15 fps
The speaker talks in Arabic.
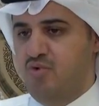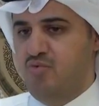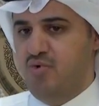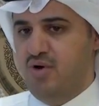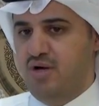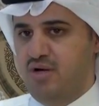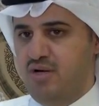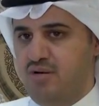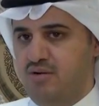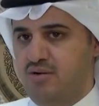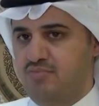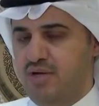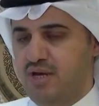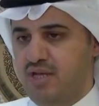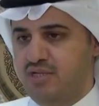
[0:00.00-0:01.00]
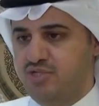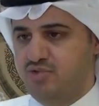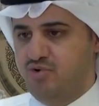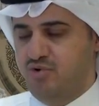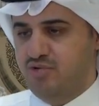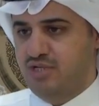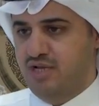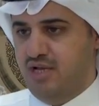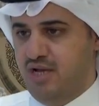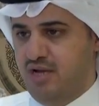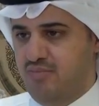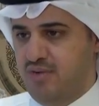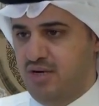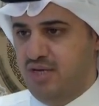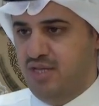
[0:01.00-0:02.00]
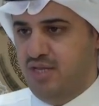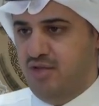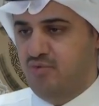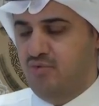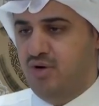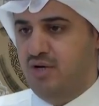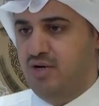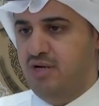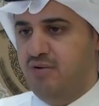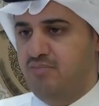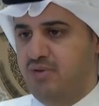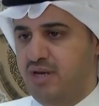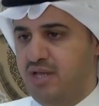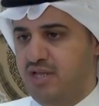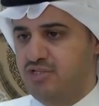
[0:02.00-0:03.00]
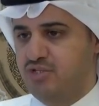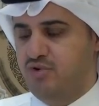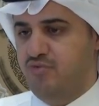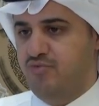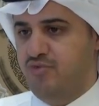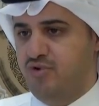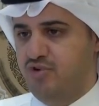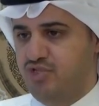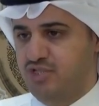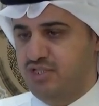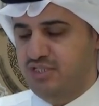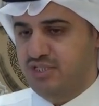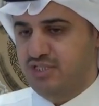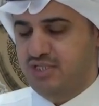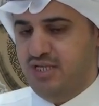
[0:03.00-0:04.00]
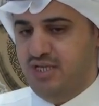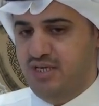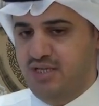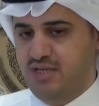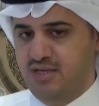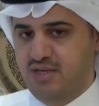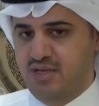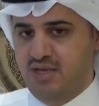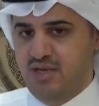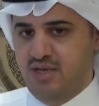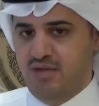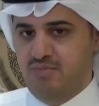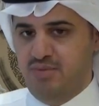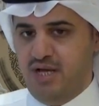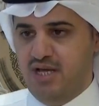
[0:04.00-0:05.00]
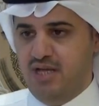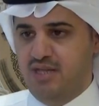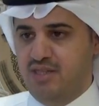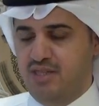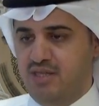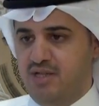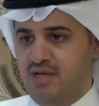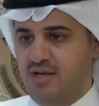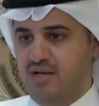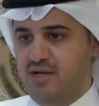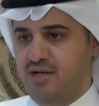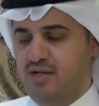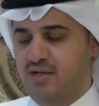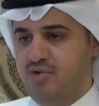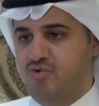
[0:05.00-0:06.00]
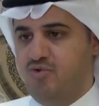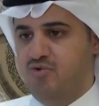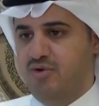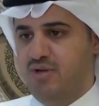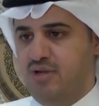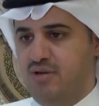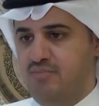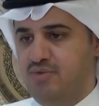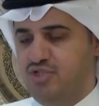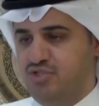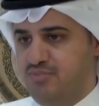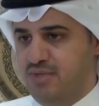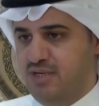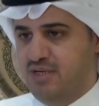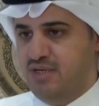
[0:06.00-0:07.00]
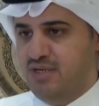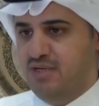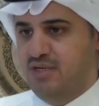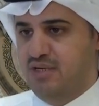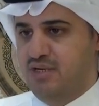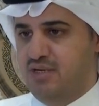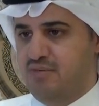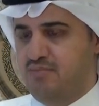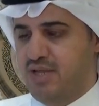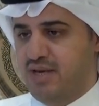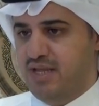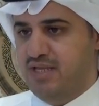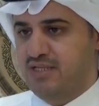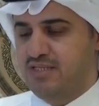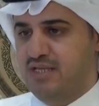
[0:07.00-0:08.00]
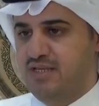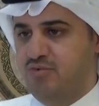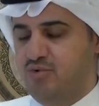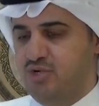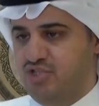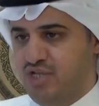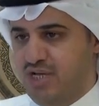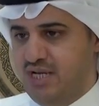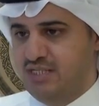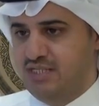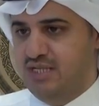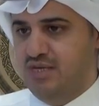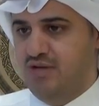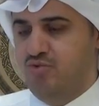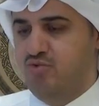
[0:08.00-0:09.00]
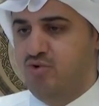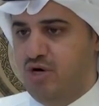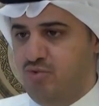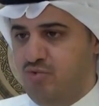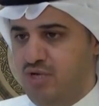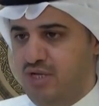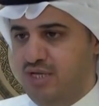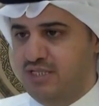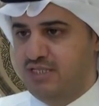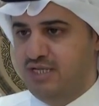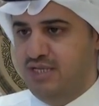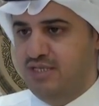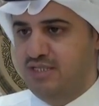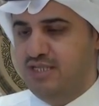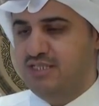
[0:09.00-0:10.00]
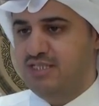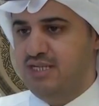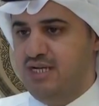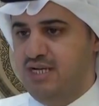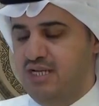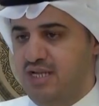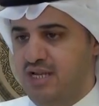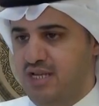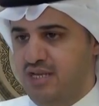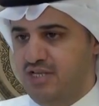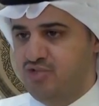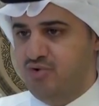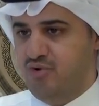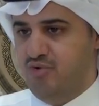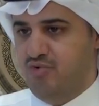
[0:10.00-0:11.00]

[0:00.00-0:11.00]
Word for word: ومركز جوتا الألماني ومركز كونفوشيوس الصيني بحيث يكون المجمع مركزا وجهة لغوية تسعى إلى نشر